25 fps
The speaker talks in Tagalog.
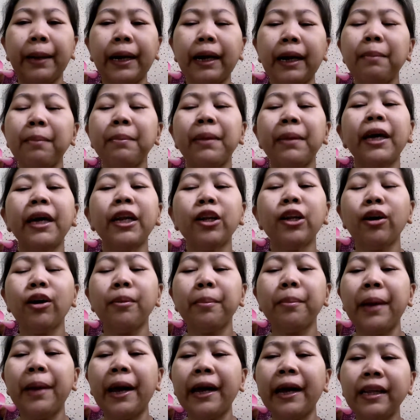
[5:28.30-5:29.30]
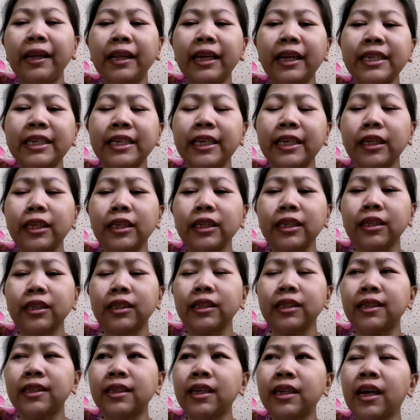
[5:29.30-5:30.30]
parang behind the
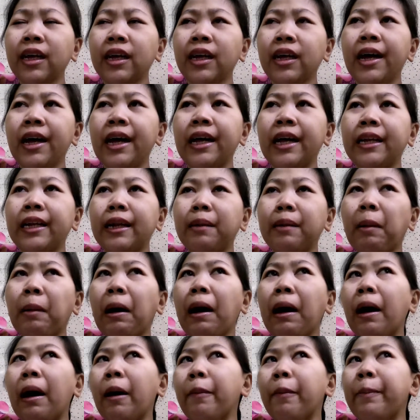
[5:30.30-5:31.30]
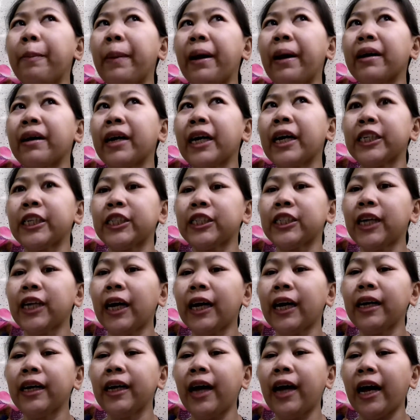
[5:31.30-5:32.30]
scenes na mga pa,
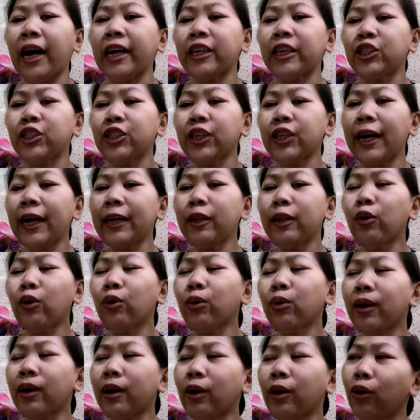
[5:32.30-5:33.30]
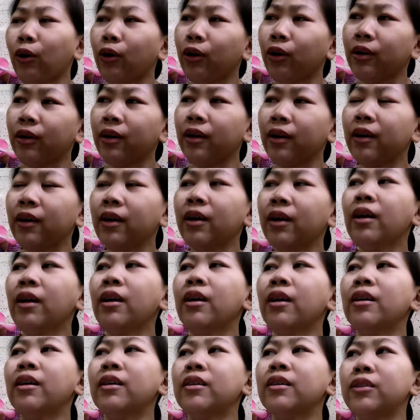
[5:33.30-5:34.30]
shadow, ganun.
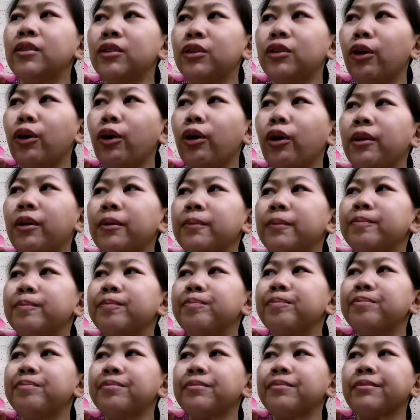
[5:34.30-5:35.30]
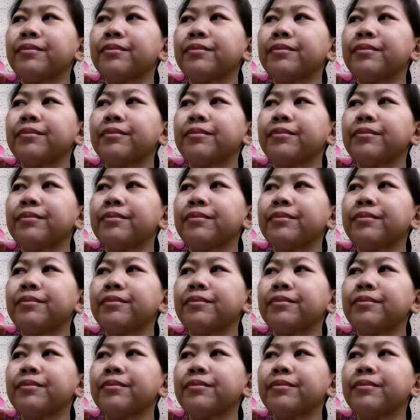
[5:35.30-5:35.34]
Yun.